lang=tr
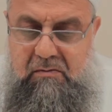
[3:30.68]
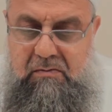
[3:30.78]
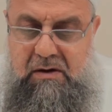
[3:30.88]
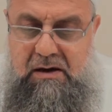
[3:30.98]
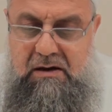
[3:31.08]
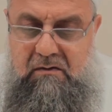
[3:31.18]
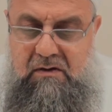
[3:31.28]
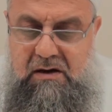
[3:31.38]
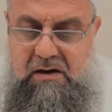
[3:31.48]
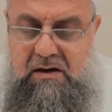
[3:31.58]
Bane
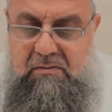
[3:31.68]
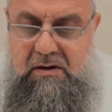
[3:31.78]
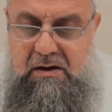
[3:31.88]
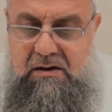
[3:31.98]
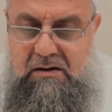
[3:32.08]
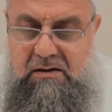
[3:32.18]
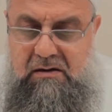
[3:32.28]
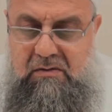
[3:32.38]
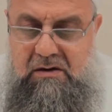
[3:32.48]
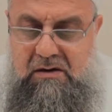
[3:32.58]
ve ebane
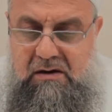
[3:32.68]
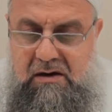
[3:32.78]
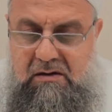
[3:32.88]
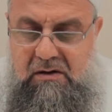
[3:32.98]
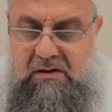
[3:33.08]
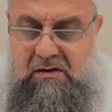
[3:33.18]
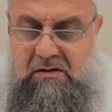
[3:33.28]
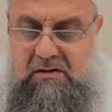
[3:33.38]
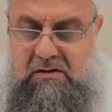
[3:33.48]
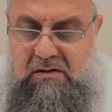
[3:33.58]
kelimeleri aynı
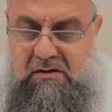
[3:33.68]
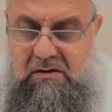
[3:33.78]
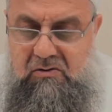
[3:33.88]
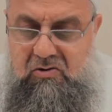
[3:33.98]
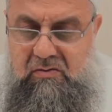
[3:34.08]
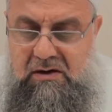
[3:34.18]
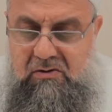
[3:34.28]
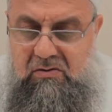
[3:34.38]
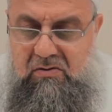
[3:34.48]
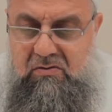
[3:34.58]
manadadır mad
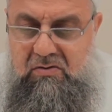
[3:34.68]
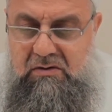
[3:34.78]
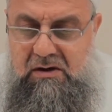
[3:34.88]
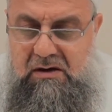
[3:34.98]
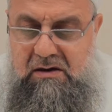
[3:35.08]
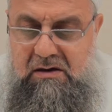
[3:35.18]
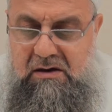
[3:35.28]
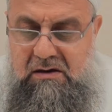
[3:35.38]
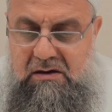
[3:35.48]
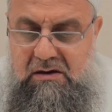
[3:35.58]
olur.
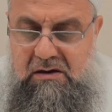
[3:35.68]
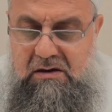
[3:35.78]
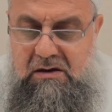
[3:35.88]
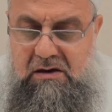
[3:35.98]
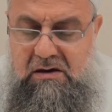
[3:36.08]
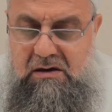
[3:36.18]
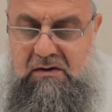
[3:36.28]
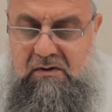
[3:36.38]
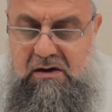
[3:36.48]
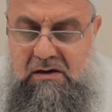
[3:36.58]
Kullarına
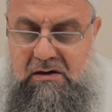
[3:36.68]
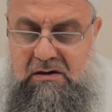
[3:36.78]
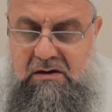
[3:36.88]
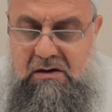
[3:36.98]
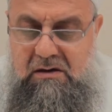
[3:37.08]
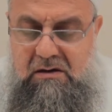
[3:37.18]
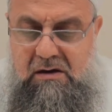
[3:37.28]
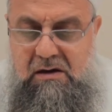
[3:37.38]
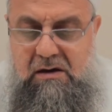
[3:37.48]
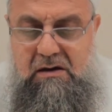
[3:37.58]
dinlerini ve
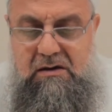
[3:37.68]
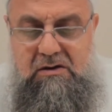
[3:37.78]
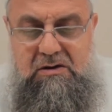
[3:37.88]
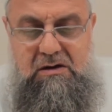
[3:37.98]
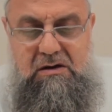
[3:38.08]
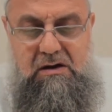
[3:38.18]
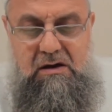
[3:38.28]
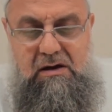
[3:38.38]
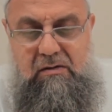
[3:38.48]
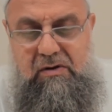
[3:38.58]
ahiretleriyle alakalı işleri
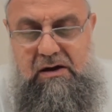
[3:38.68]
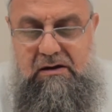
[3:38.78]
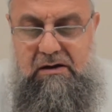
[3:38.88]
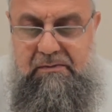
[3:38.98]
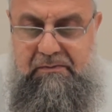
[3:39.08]
beyan eder.